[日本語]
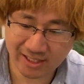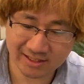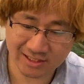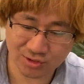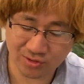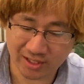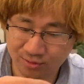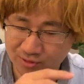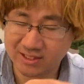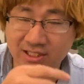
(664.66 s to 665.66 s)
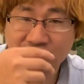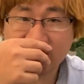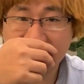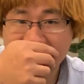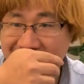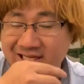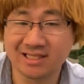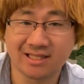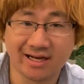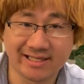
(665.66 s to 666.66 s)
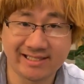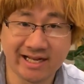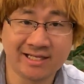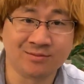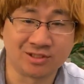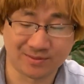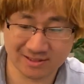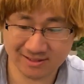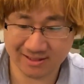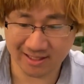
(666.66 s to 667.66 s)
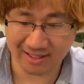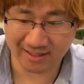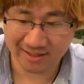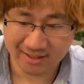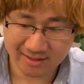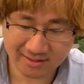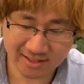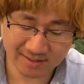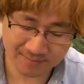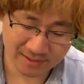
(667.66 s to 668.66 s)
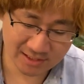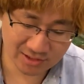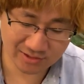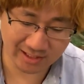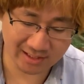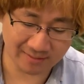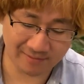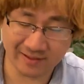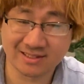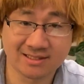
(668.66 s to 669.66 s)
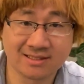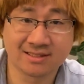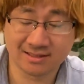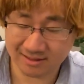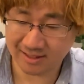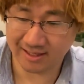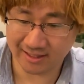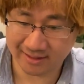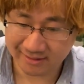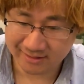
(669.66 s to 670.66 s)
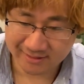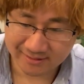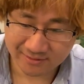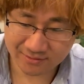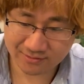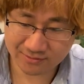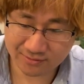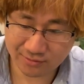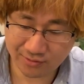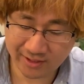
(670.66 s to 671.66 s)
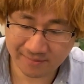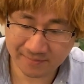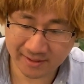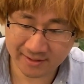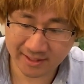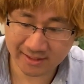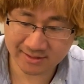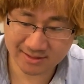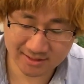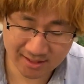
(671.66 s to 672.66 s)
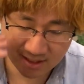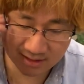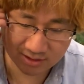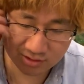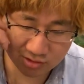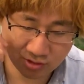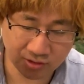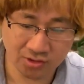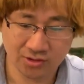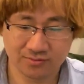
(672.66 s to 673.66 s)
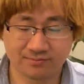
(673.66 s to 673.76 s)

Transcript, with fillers: 回転消化残り30回ぐらいになったら左に持ちます、はい、で3つぐらい溜めます、はい、これまあなんでかっていうと